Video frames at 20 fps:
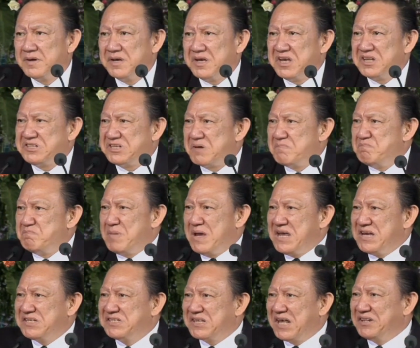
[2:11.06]
一切
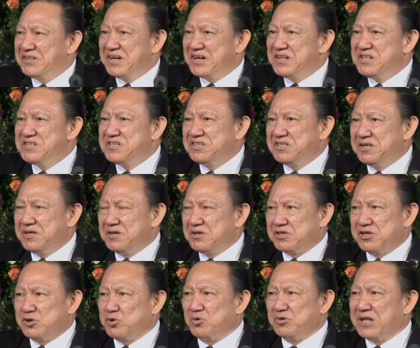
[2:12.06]
美善的恩赐
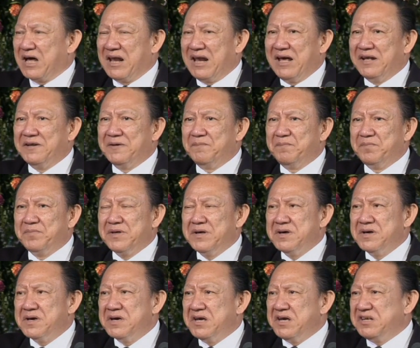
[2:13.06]
是从他来的，
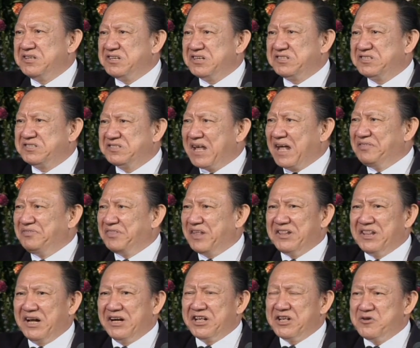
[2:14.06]
一切善的
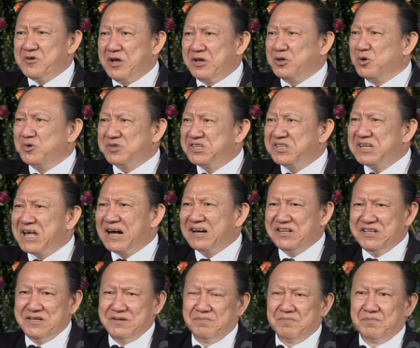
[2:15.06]
能力源头是上
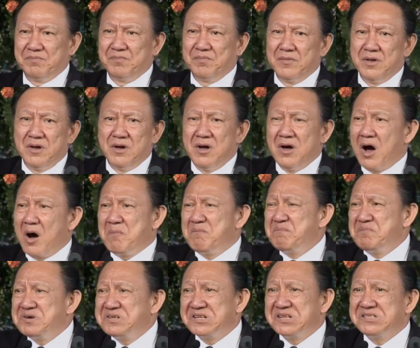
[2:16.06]
帝，而
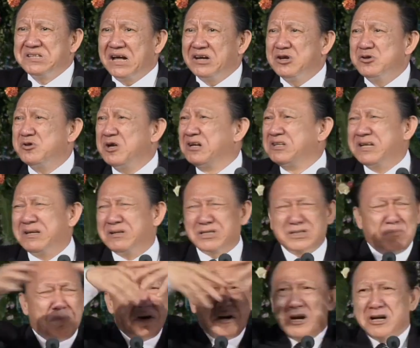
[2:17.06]
不是叫你想善
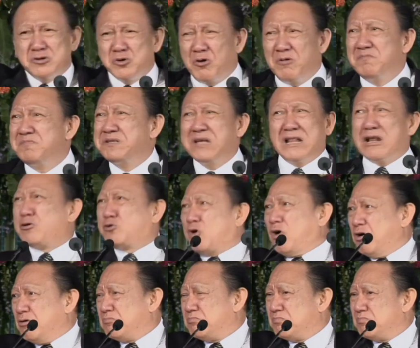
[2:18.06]
什么都做，现在
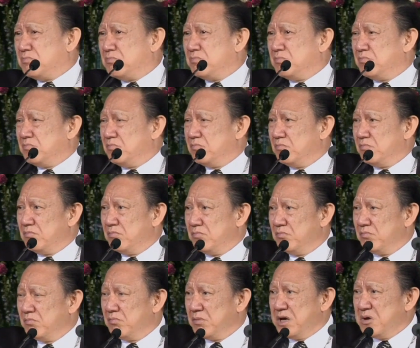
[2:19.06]

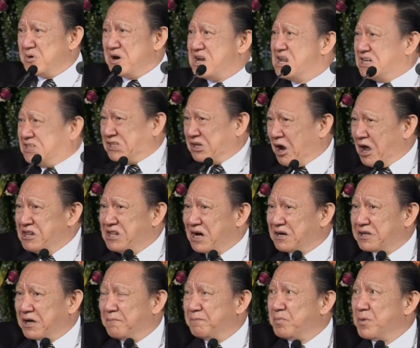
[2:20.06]
做，因为你全
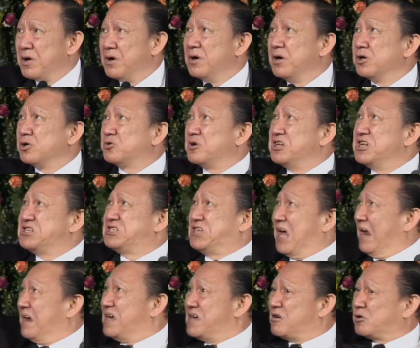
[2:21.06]
能的，所以你
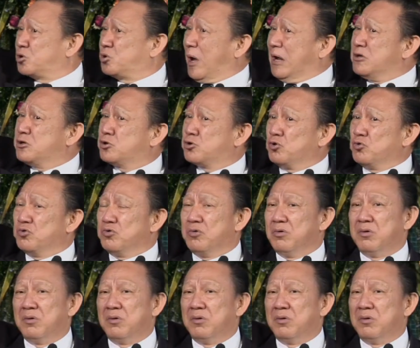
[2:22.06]
讲的要算数。